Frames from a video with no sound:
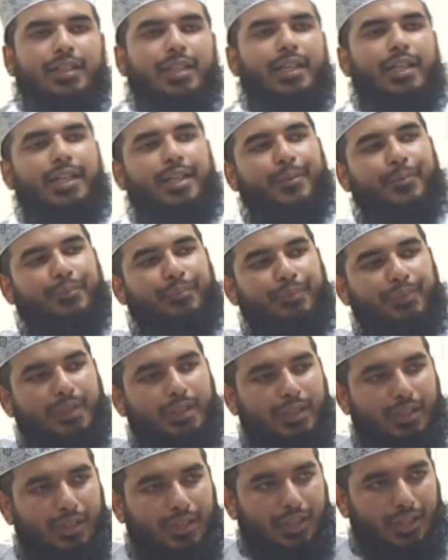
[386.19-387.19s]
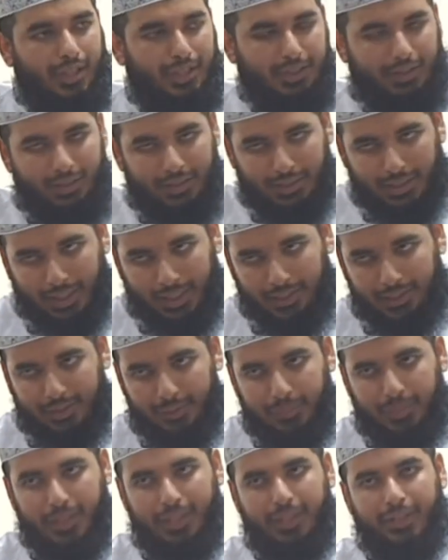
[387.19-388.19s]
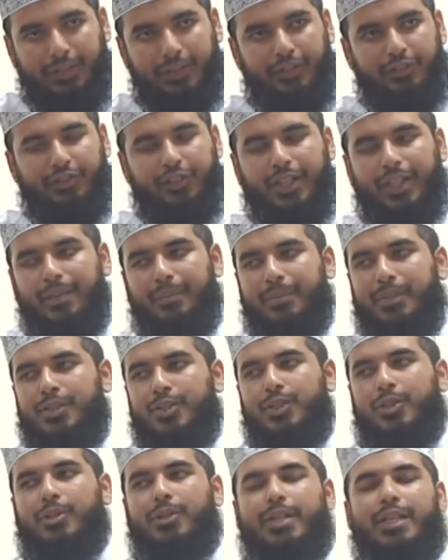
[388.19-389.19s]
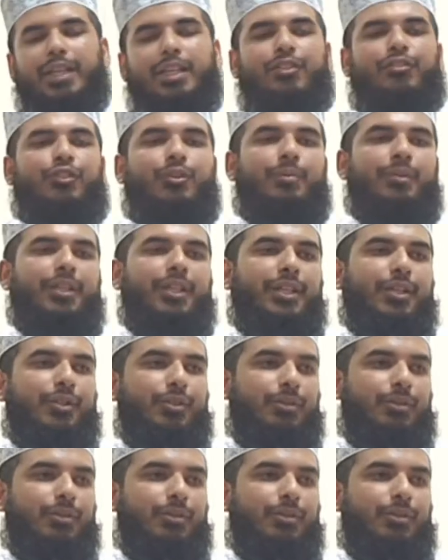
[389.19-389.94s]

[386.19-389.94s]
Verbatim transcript: তালা হাদরত আদম ইসালামকে যখন এই জমিনে